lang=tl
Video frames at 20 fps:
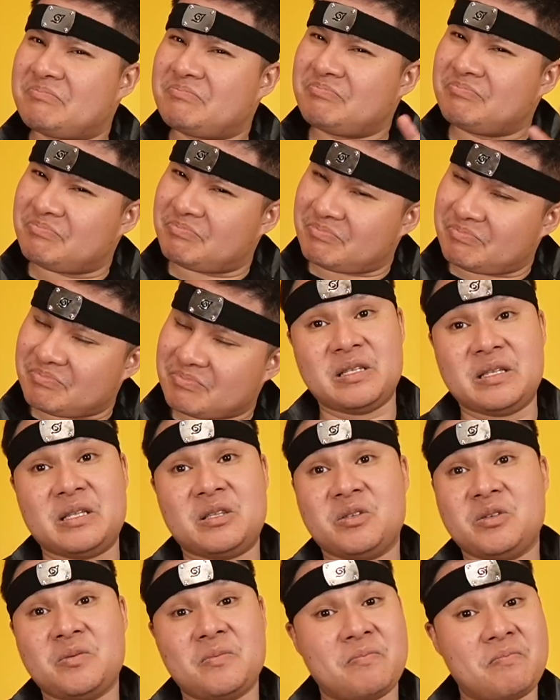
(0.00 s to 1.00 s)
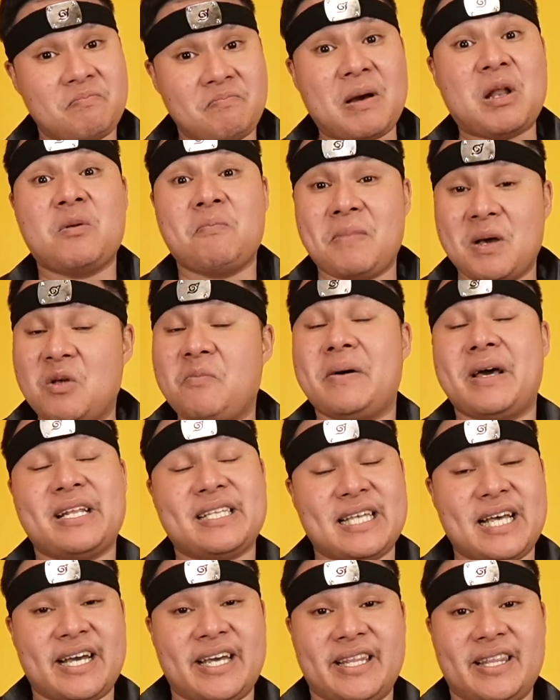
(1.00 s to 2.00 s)
Mm. Ito yung palong-palo para
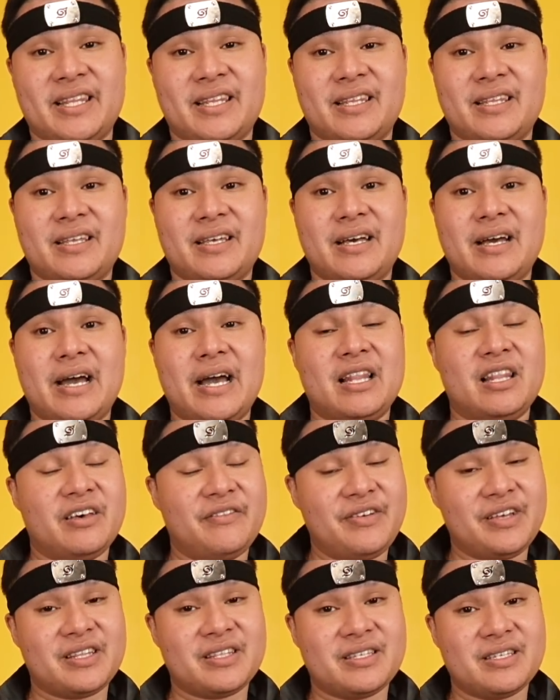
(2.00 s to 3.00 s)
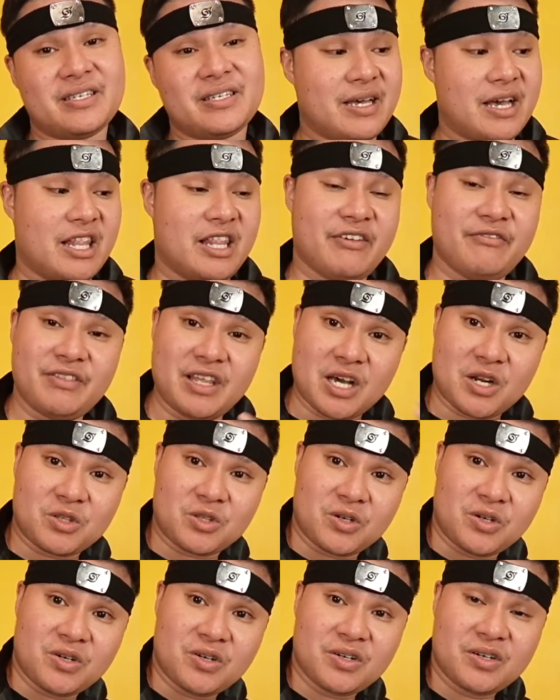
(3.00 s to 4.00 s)
sa akin. Correct. I love it. I love
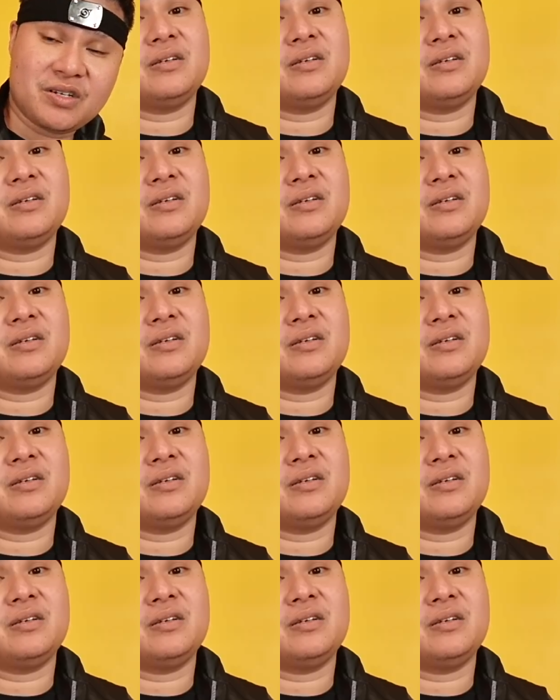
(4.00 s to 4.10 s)
Naruto.